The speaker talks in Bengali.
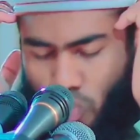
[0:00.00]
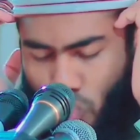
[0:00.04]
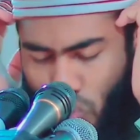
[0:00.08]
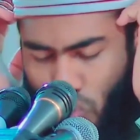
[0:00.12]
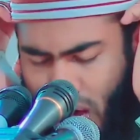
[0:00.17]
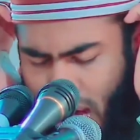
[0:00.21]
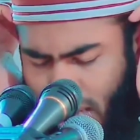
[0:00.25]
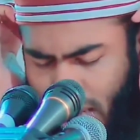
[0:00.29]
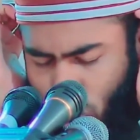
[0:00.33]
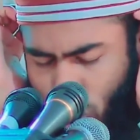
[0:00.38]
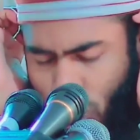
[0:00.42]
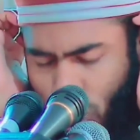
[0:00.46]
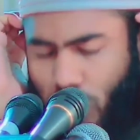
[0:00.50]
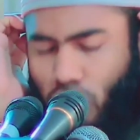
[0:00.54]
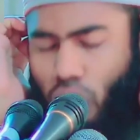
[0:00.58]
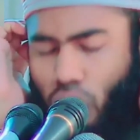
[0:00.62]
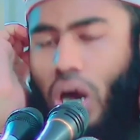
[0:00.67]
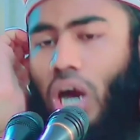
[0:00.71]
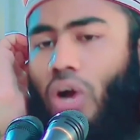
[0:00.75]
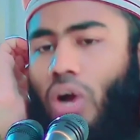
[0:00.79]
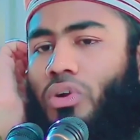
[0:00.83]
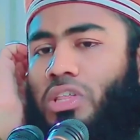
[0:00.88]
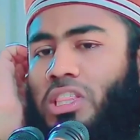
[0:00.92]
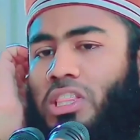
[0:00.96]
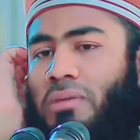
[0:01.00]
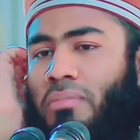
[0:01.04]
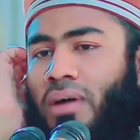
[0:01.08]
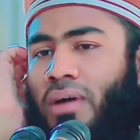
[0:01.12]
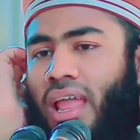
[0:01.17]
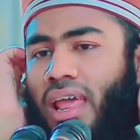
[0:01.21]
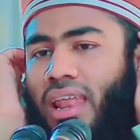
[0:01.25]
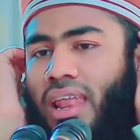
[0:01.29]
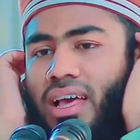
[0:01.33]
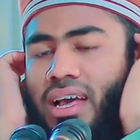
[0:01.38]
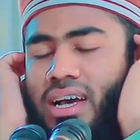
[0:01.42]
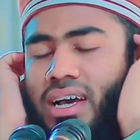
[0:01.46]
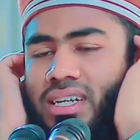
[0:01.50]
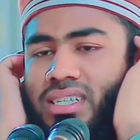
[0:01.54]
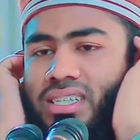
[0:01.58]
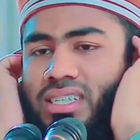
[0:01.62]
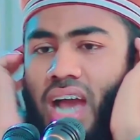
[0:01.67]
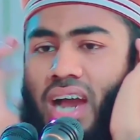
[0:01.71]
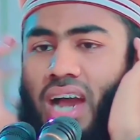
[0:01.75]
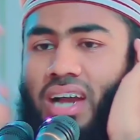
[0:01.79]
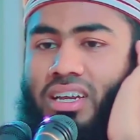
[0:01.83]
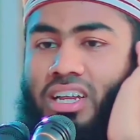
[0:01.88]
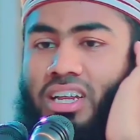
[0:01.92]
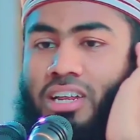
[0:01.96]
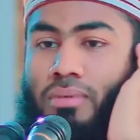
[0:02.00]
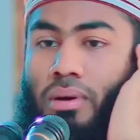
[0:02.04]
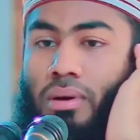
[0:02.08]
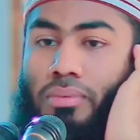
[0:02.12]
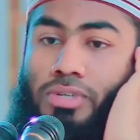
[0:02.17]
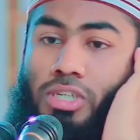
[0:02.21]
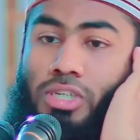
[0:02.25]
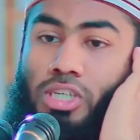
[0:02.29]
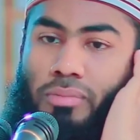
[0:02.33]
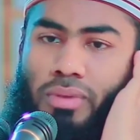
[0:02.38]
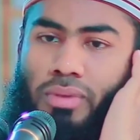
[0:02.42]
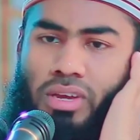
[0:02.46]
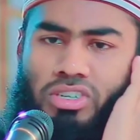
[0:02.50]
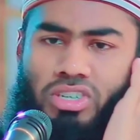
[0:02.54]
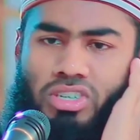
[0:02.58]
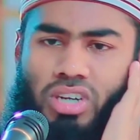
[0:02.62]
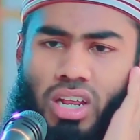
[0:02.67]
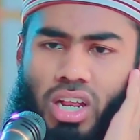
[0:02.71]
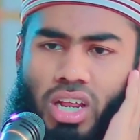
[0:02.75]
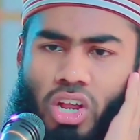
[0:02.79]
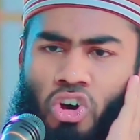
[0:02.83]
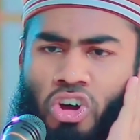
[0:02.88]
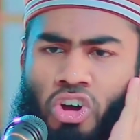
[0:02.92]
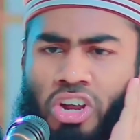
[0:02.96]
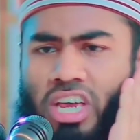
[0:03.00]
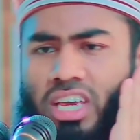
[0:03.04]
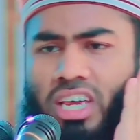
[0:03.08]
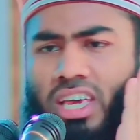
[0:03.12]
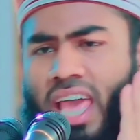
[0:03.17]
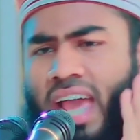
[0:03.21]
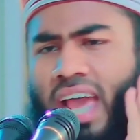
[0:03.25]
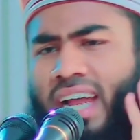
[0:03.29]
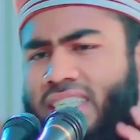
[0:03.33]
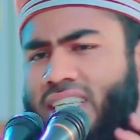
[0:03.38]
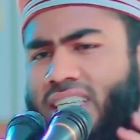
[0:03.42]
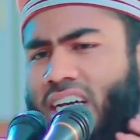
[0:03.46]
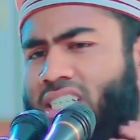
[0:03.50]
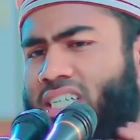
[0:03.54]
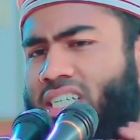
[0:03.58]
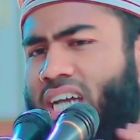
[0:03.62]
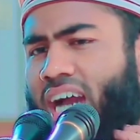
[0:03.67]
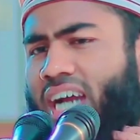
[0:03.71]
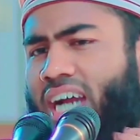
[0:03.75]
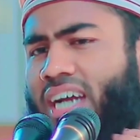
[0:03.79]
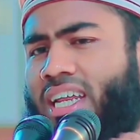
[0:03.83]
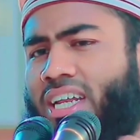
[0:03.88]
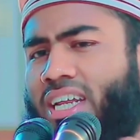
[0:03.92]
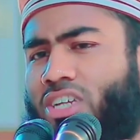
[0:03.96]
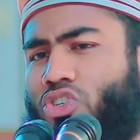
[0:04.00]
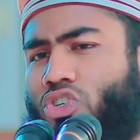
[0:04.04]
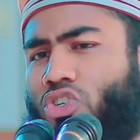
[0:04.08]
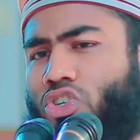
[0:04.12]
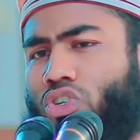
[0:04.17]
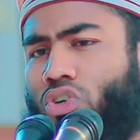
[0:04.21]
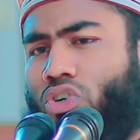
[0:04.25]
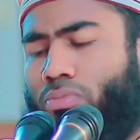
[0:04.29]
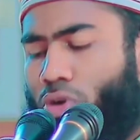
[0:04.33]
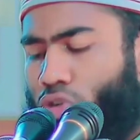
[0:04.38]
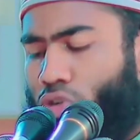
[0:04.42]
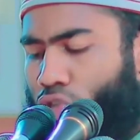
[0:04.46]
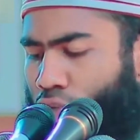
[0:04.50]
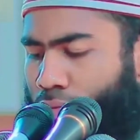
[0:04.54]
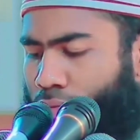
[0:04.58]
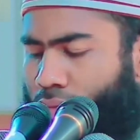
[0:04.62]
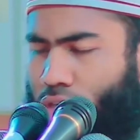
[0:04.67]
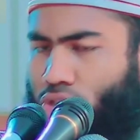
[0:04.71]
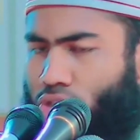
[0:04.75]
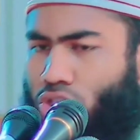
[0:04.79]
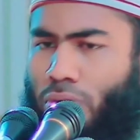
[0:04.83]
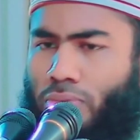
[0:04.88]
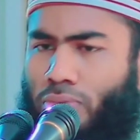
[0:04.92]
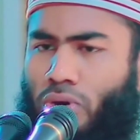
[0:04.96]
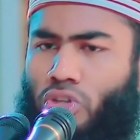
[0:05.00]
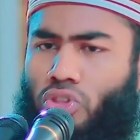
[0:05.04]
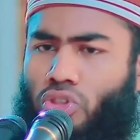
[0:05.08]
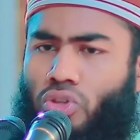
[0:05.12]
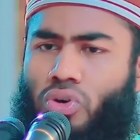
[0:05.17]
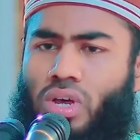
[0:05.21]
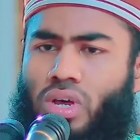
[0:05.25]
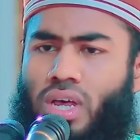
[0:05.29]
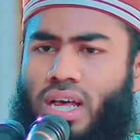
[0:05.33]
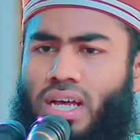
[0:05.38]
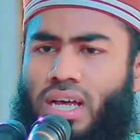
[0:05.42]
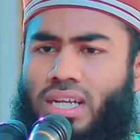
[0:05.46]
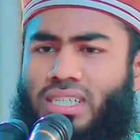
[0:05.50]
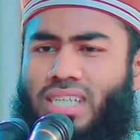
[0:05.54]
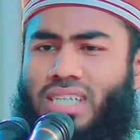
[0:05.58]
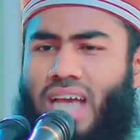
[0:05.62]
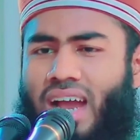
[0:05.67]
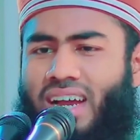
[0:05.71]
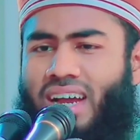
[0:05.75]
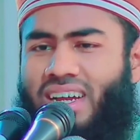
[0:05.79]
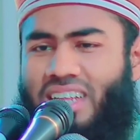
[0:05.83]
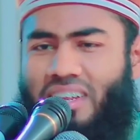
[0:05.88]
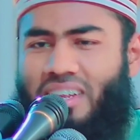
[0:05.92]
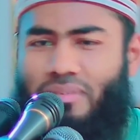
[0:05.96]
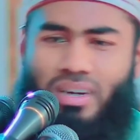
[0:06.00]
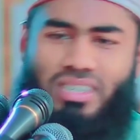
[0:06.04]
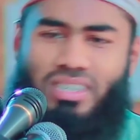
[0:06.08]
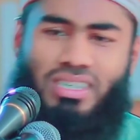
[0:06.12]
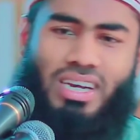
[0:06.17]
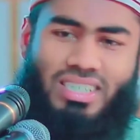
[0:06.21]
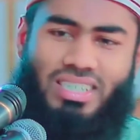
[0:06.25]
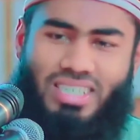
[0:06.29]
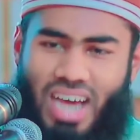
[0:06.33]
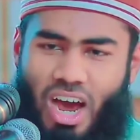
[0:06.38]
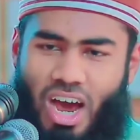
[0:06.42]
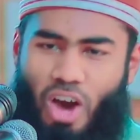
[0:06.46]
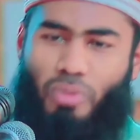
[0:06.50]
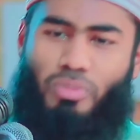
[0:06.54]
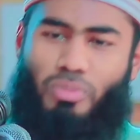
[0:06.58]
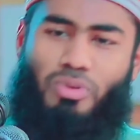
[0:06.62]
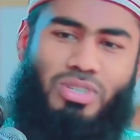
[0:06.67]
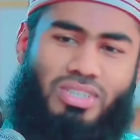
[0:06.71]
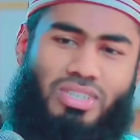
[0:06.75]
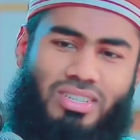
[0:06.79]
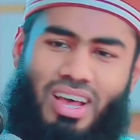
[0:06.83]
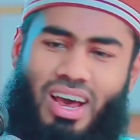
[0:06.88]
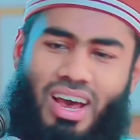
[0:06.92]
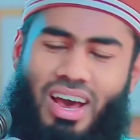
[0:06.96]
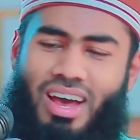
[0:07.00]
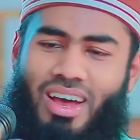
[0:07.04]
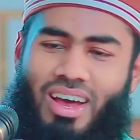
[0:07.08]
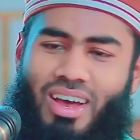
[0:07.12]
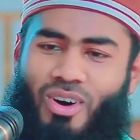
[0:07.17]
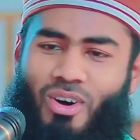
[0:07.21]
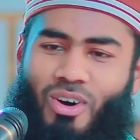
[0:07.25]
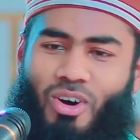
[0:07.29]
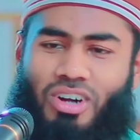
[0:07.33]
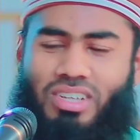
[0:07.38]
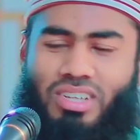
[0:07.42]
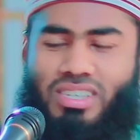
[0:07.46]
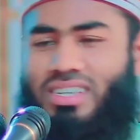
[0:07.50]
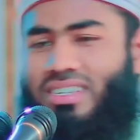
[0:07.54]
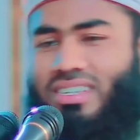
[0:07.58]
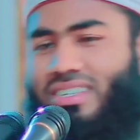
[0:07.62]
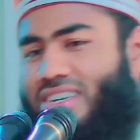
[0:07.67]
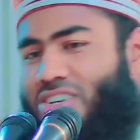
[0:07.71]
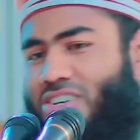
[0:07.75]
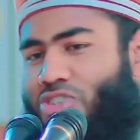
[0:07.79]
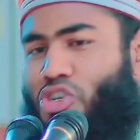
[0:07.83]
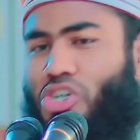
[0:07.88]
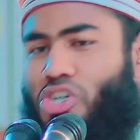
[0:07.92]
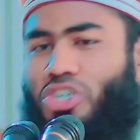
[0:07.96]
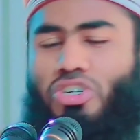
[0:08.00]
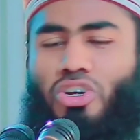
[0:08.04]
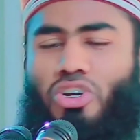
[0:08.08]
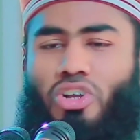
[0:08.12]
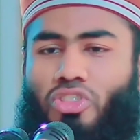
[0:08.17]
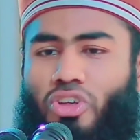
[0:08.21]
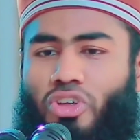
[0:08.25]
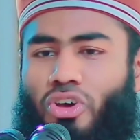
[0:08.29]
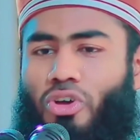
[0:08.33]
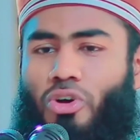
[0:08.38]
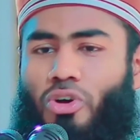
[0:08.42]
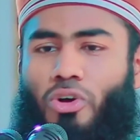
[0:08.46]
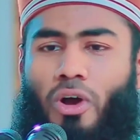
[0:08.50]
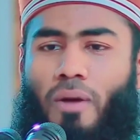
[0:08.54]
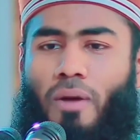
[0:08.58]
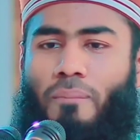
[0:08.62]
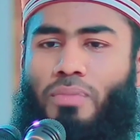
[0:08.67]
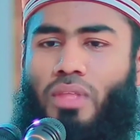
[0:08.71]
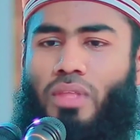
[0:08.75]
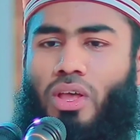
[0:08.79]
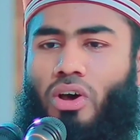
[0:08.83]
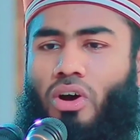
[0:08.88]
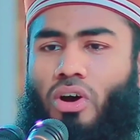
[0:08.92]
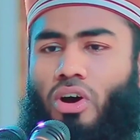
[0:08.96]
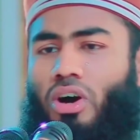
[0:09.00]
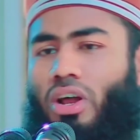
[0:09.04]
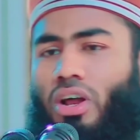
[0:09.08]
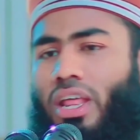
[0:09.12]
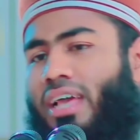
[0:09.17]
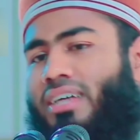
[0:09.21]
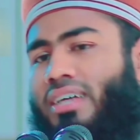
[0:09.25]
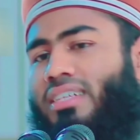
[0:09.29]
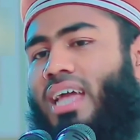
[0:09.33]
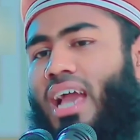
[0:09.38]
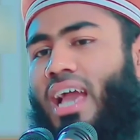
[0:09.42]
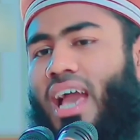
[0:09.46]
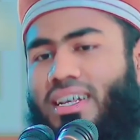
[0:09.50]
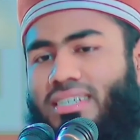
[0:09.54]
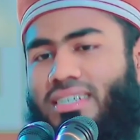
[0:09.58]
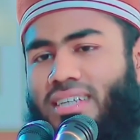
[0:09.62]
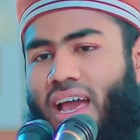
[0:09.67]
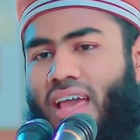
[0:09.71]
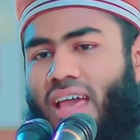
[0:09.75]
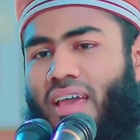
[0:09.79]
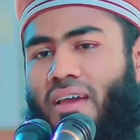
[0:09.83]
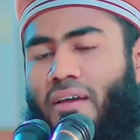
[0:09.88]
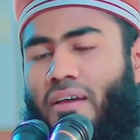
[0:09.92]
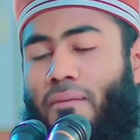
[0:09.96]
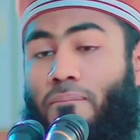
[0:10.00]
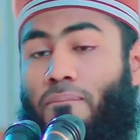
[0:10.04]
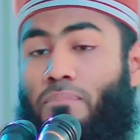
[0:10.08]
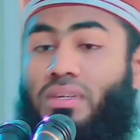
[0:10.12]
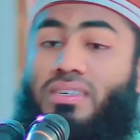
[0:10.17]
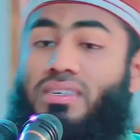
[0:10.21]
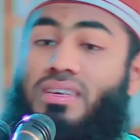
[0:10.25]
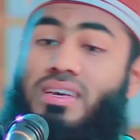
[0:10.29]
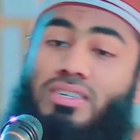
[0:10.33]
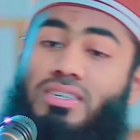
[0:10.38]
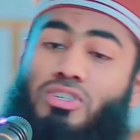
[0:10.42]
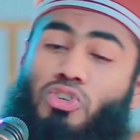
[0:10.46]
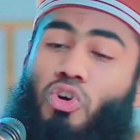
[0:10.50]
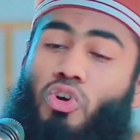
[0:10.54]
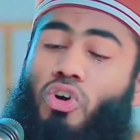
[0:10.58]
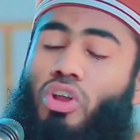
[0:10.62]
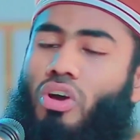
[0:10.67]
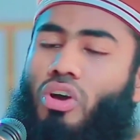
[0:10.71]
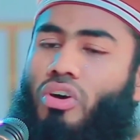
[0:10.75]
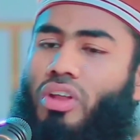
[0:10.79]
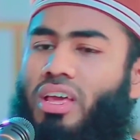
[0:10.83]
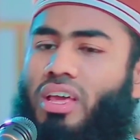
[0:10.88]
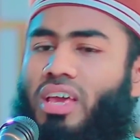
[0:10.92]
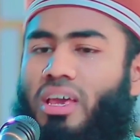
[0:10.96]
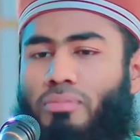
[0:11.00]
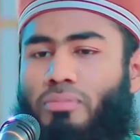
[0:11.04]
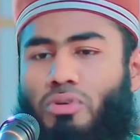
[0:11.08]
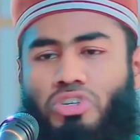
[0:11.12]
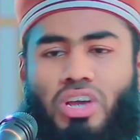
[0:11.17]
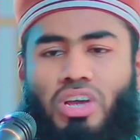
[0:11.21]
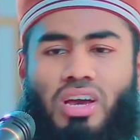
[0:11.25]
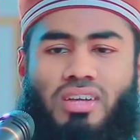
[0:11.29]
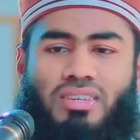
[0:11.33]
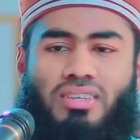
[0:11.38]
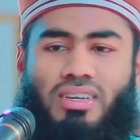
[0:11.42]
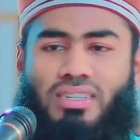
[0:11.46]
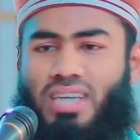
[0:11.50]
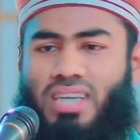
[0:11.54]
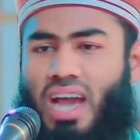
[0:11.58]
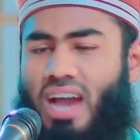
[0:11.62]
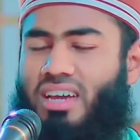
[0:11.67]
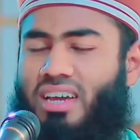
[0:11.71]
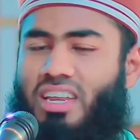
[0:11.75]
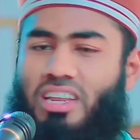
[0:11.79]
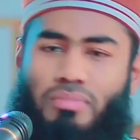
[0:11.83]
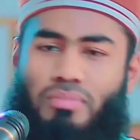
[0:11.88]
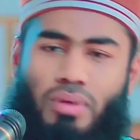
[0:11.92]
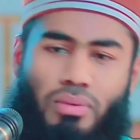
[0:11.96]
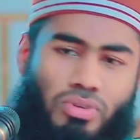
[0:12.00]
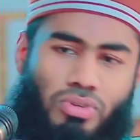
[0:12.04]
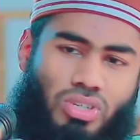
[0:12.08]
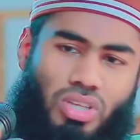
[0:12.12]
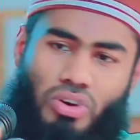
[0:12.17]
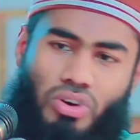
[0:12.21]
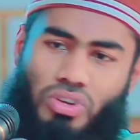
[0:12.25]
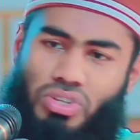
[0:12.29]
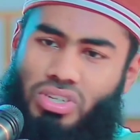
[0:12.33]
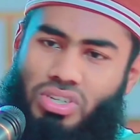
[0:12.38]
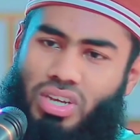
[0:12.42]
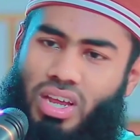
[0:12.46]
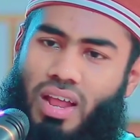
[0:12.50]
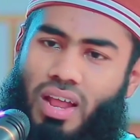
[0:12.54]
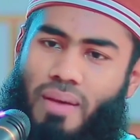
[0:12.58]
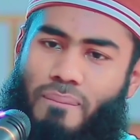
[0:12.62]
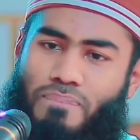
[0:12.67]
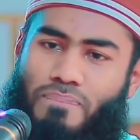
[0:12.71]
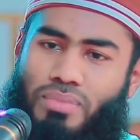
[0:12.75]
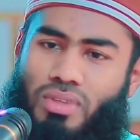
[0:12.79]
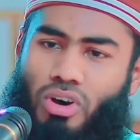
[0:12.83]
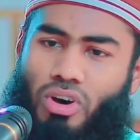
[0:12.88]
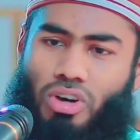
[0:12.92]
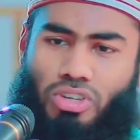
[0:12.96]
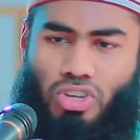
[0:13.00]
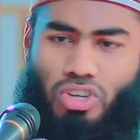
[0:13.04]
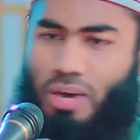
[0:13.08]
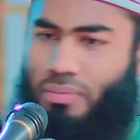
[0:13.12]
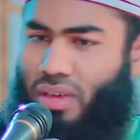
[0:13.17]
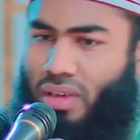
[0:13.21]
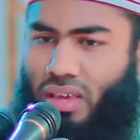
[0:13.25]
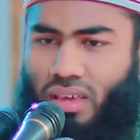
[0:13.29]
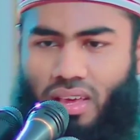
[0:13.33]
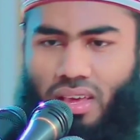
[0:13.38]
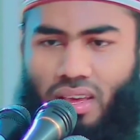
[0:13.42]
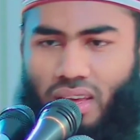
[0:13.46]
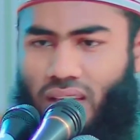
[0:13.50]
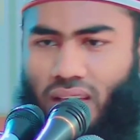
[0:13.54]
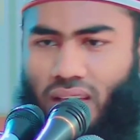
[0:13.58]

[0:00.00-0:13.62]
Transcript: কাছে দোহা তোলে দোয়া করতে পারেন চাকরির ব্যবস্থা হবে ইনশাআল্লাহ অনেকে একটা চাকরির জন্য বর্তমান সময়ে তো চাকরির বাজার যা অবস্থা অর্থাৎ সিচুয়েশনও তো এরকম অনেক দেখা যায় বিসিএস করে অনেকে বসে আছে চাকরির ব্যবস্থা হচ্ছে না হয়তো আমি